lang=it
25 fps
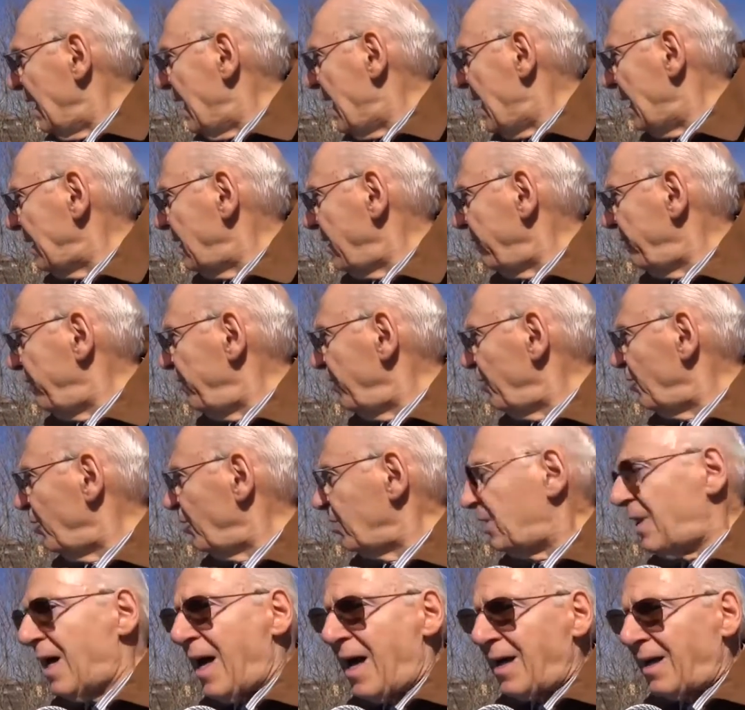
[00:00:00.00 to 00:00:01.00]
la
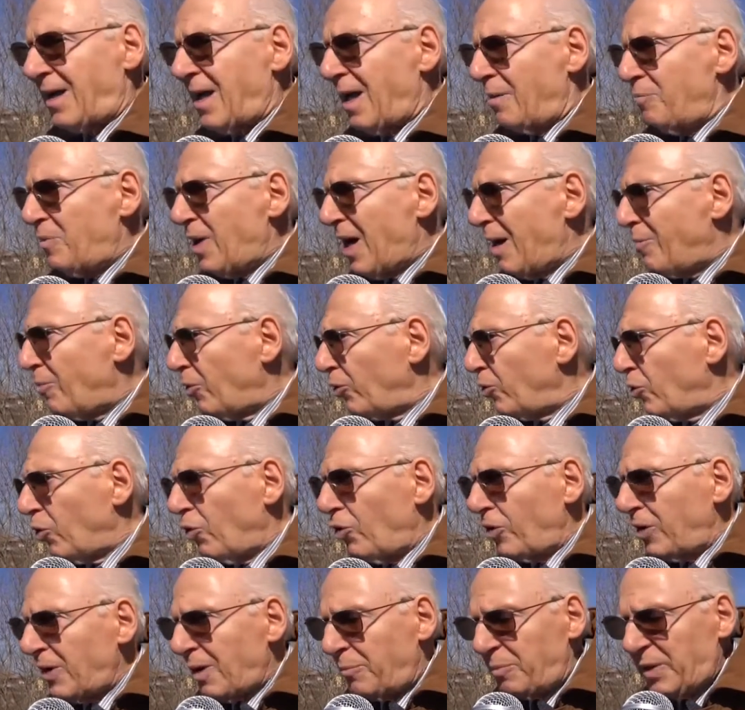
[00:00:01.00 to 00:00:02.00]
difficoltà che abbiamo
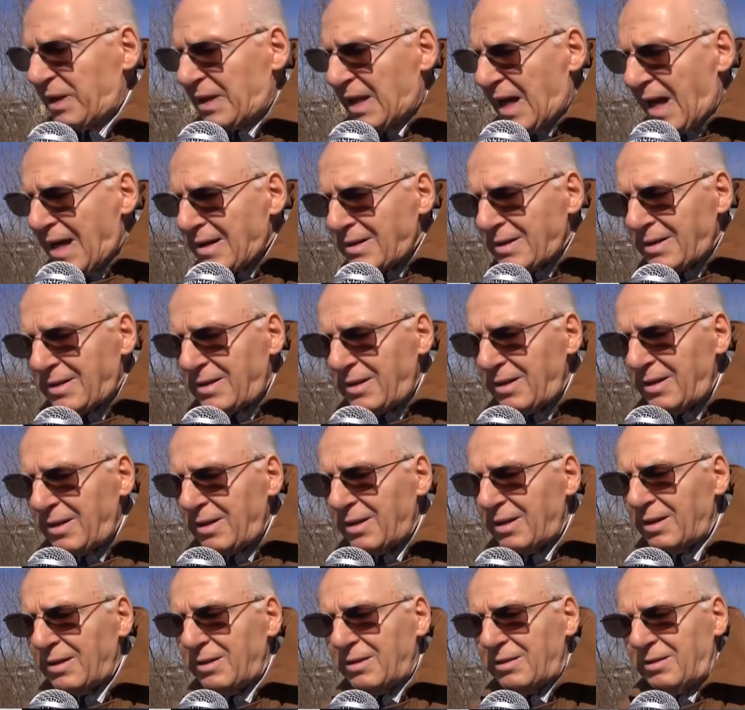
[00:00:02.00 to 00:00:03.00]
noi
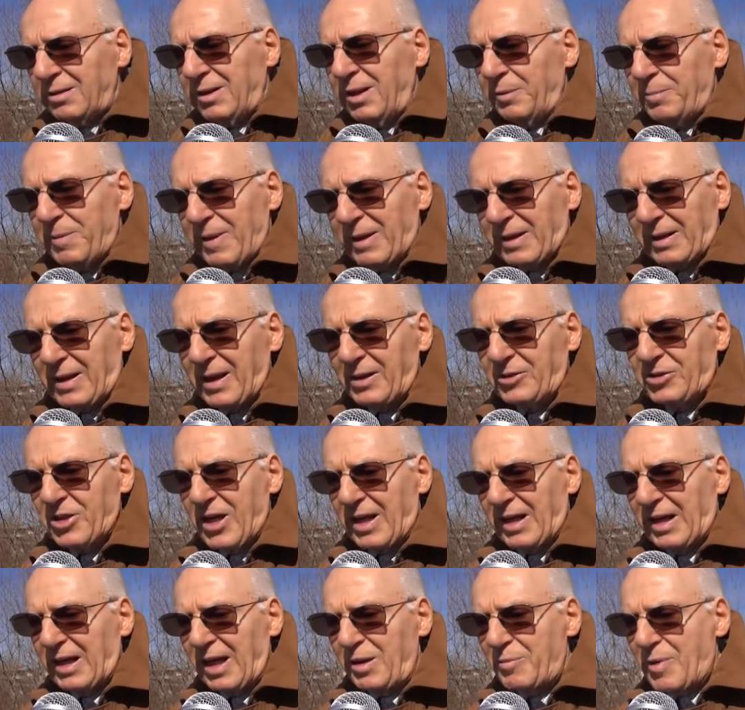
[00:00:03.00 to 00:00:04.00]
abitanti di
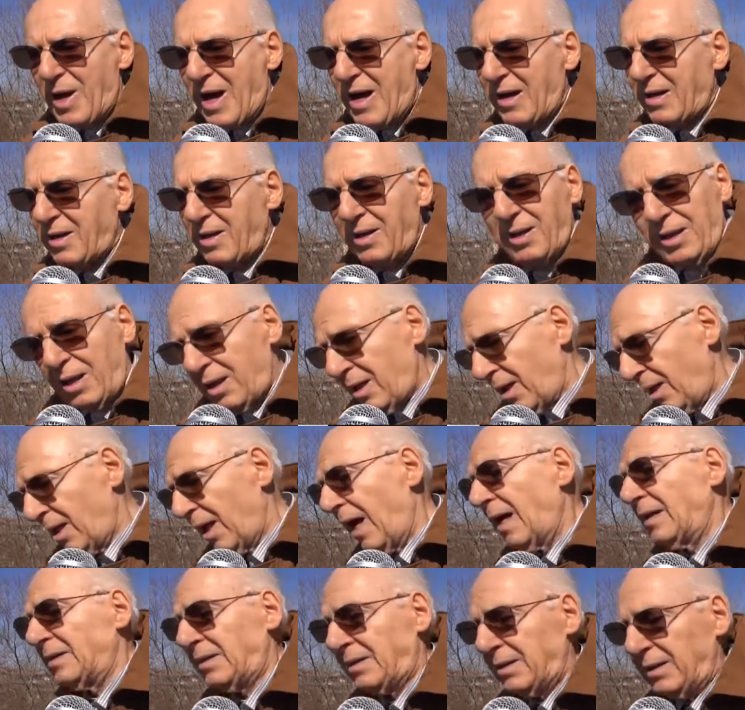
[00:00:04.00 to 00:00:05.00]
parcheggiare le macchine,
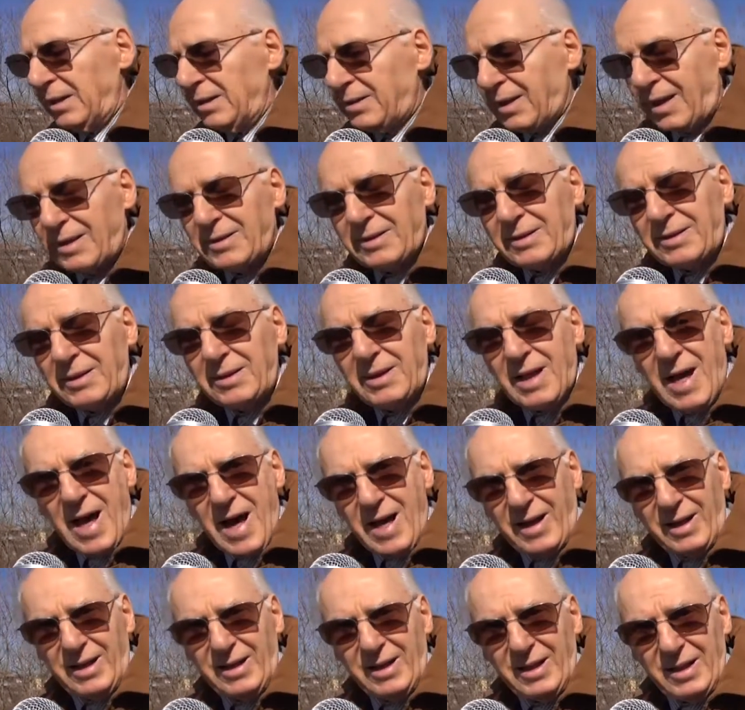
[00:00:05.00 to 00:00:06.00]
anzi di
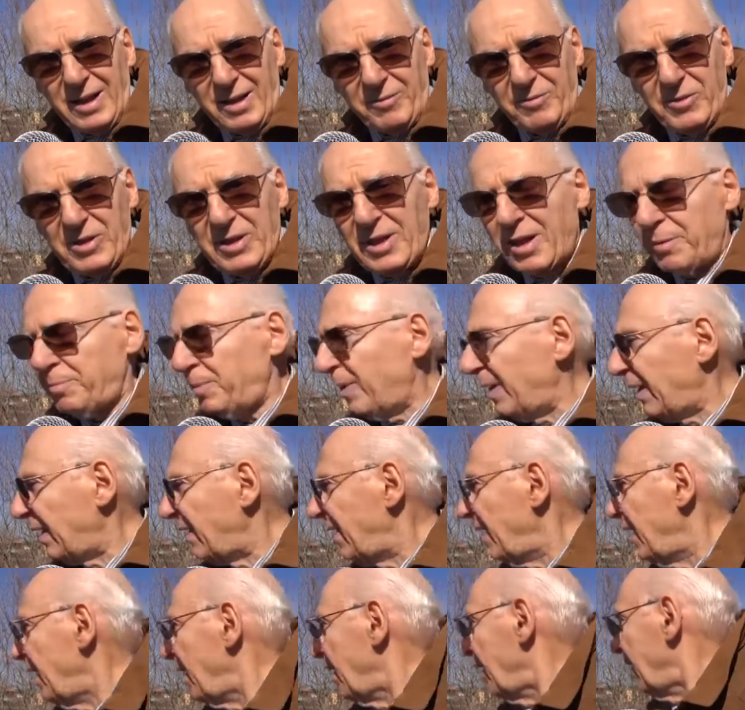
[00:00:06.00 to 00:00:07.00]
transitare nella via
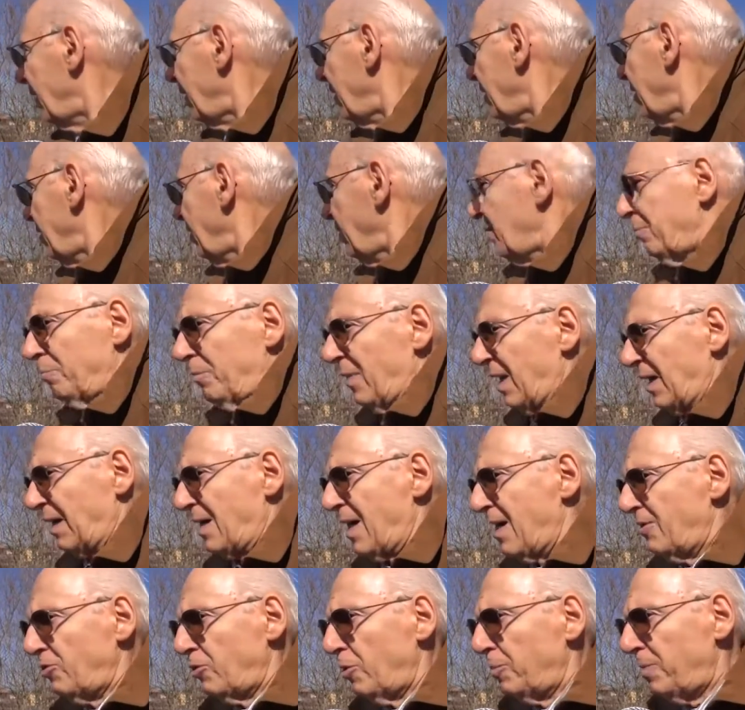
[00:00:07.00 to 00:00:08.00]
perché eh,
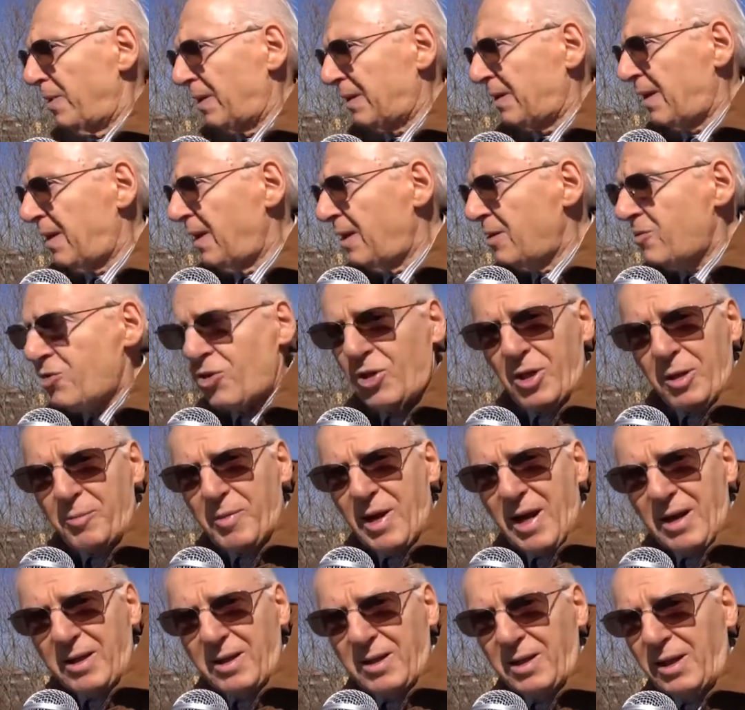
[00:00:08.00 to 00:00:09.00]
mancando i parcheggi le
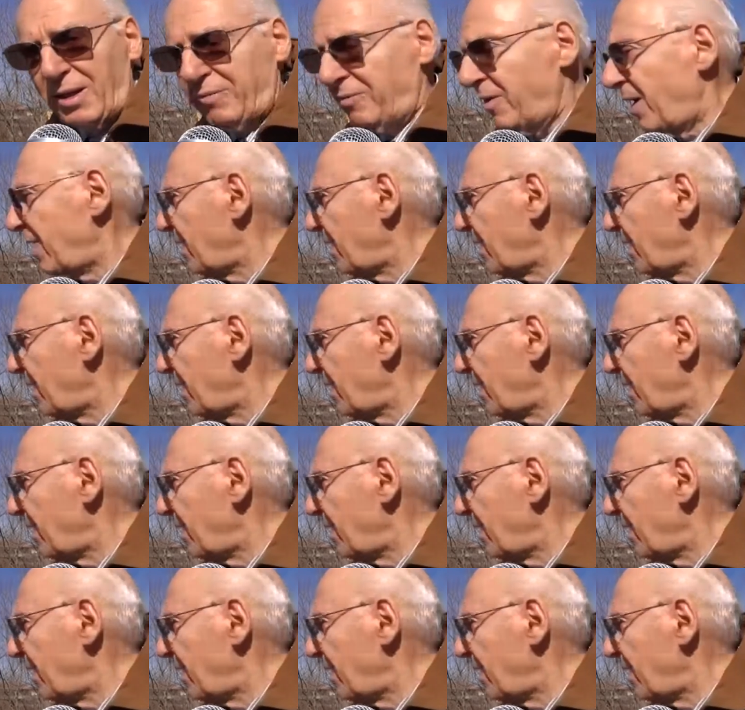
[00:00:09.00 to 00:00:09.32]
macchine